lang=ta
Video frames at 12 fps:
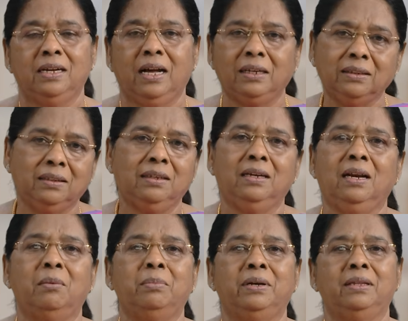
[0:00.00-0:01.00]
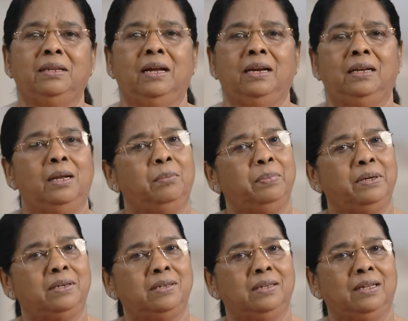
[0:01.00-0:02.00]
கர்த்தரை நம்பினதுனால நான்
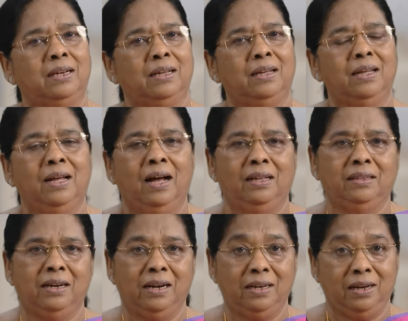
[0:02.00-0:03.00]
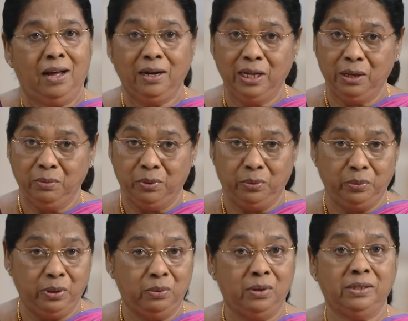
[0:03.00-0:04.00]
பெற்றிருக்கிறேன் அதனால் நானே ஒரு
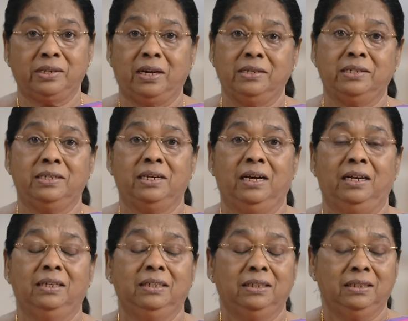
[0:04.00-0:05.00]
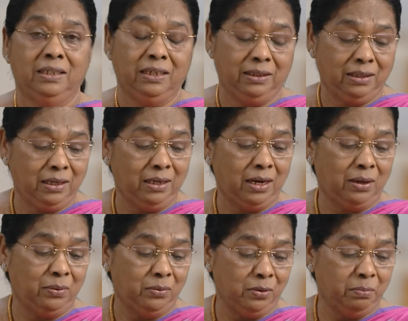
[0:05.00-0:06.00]
உயிருள்ள சாட்சியாக இந்த இடத்துல
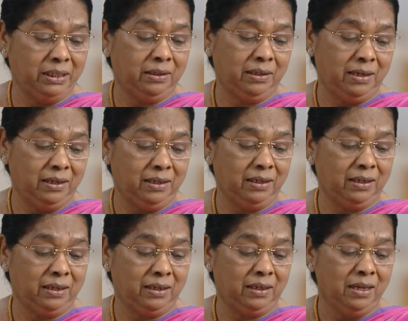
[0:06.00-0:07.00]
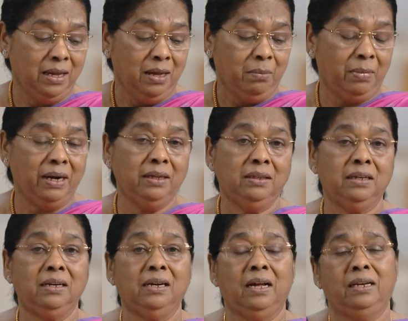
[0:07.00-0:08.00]
நான் உங்கள் மத்தியில் இருக்கிறேன்
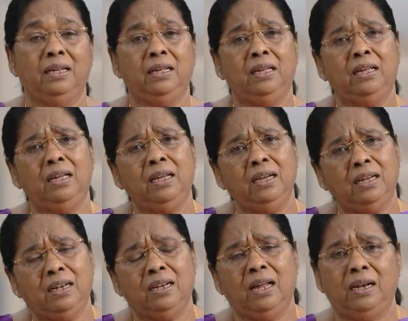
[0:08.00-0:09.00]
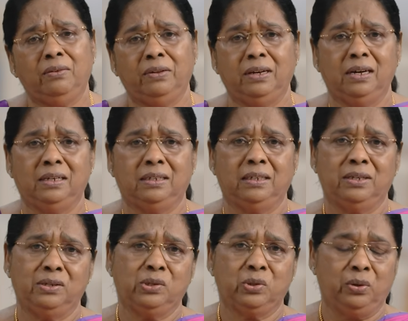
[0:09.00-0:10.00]
மனிதர்கள் அநேகர் நல்லவர்கள்
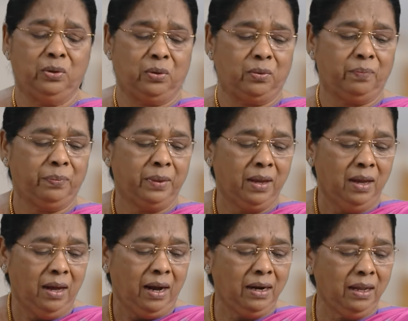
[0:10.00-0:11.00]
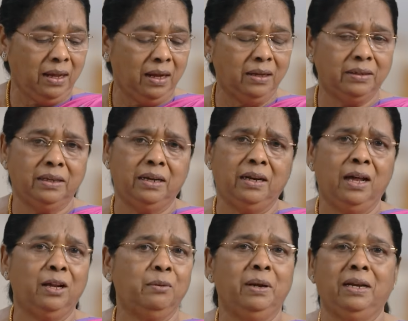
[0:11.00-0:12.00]
என்று சொல்லுறோம் ஆனால்
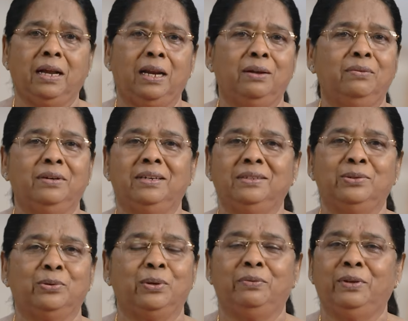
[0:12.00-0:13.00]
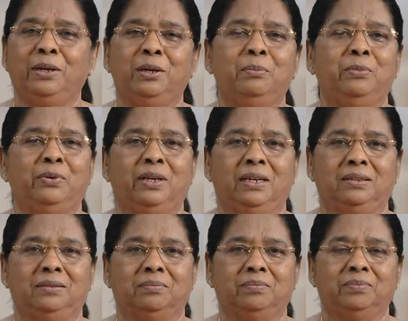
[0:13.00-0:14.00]
எல்லாருமே நல்லவங்கன்னு சொல்லவே முடியாது